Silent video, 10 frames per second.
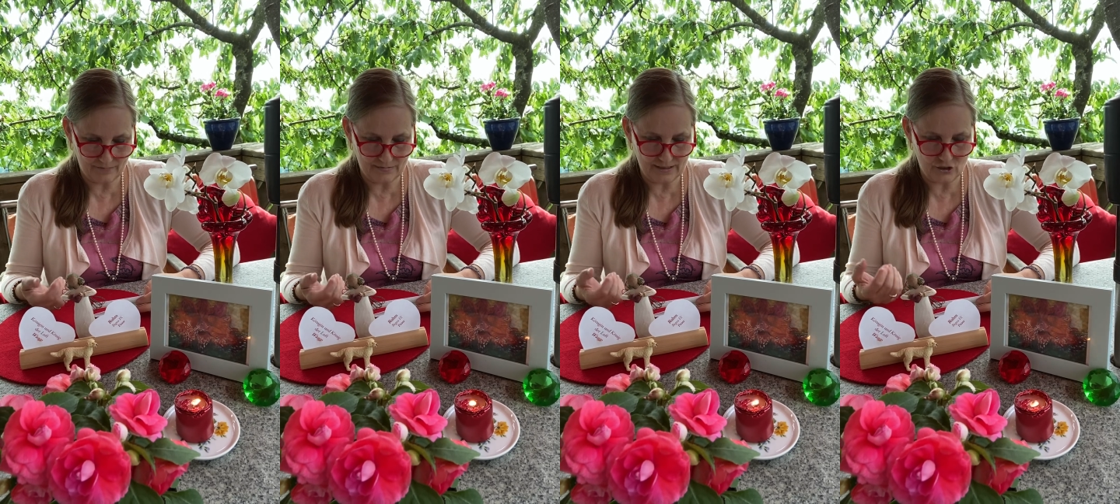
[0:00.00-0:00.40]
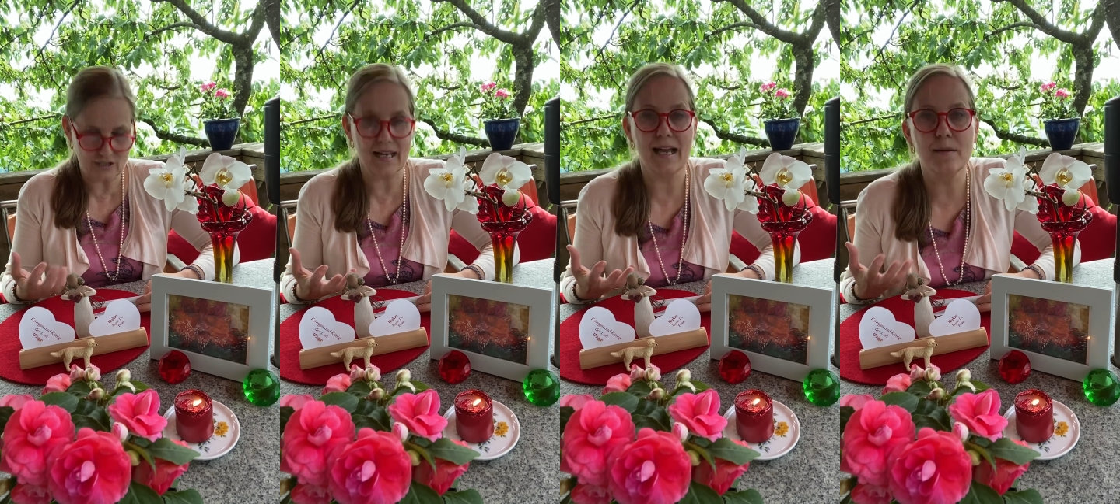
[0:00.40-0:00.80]
viele
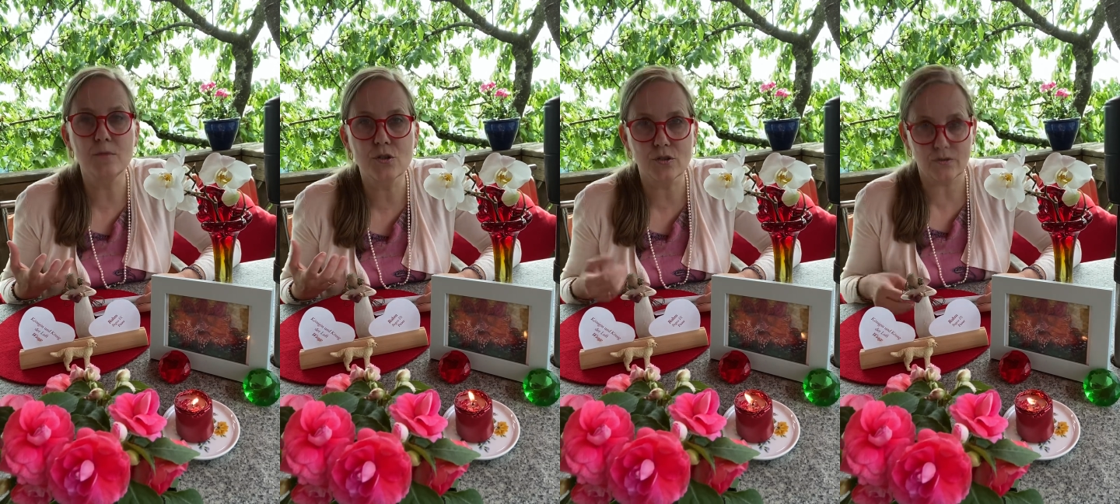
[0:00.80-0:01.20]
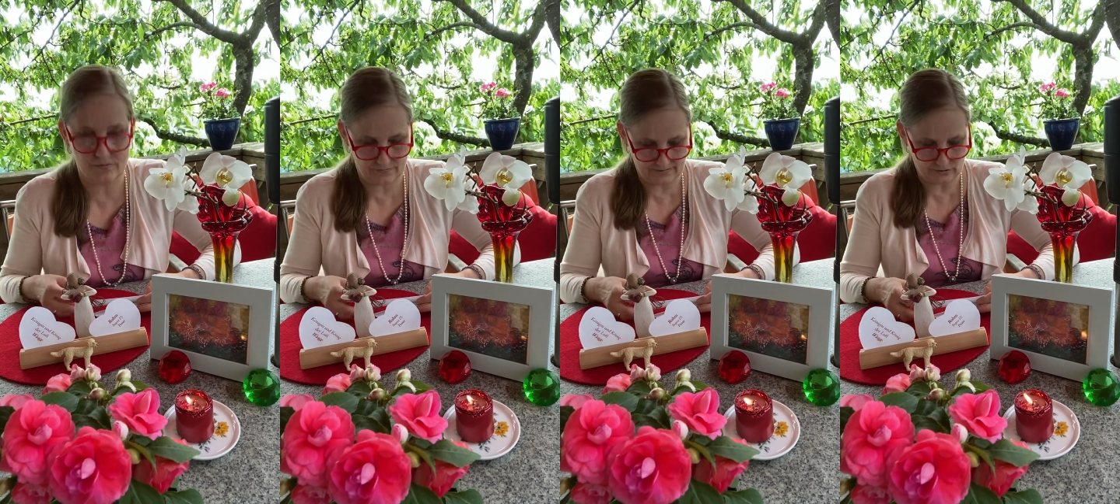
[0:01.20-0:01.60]
Schleimstoffe,
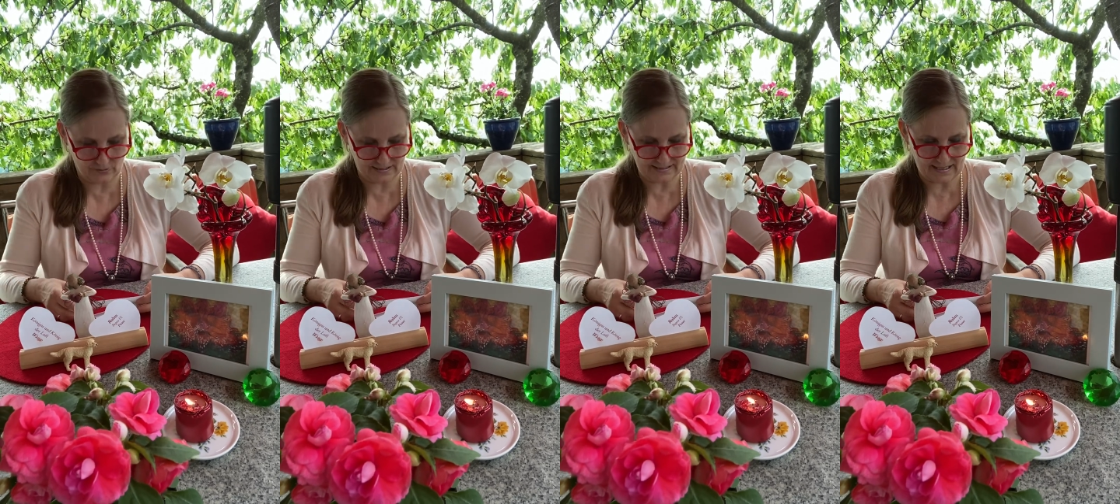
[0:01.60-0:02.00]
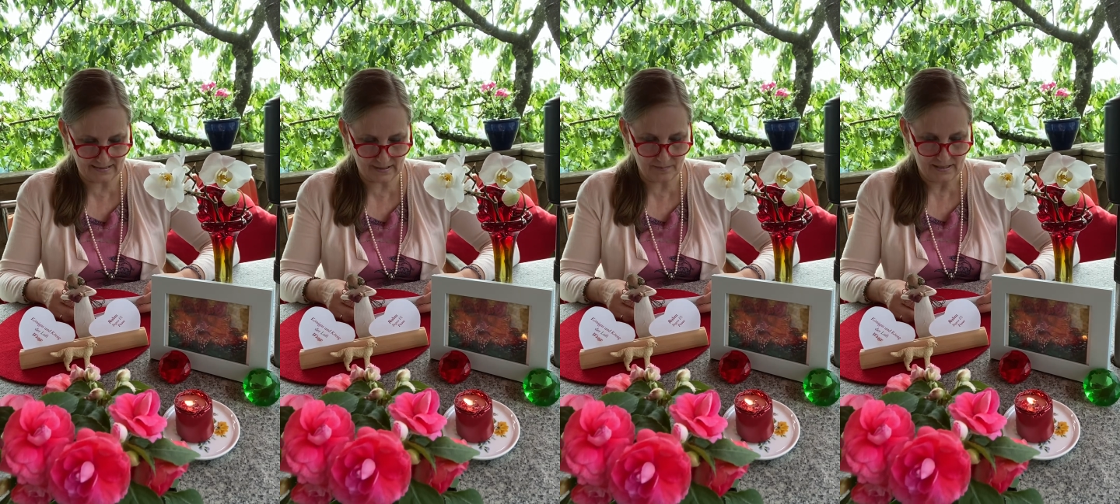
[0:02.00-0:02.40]
wie ich schon
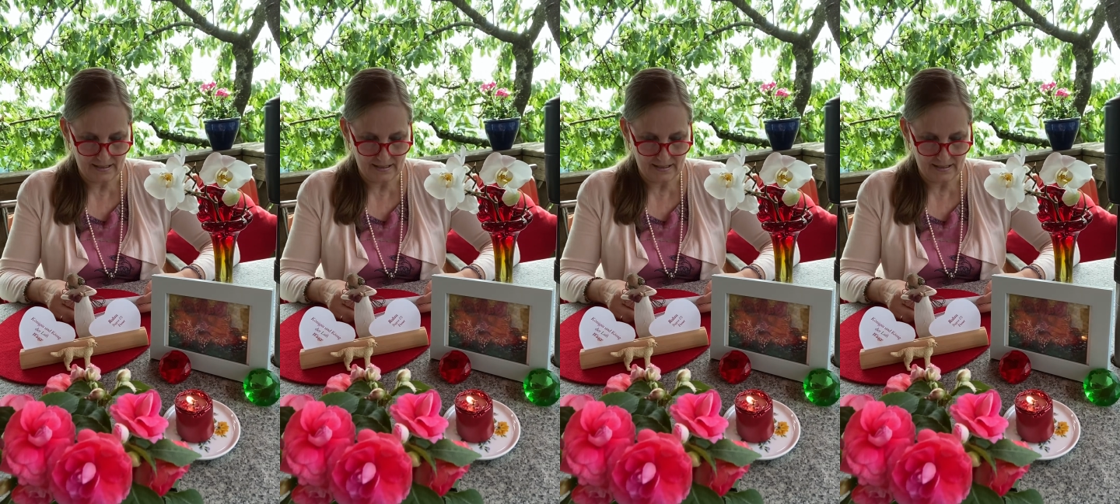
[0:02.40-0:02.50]
gesagt habe.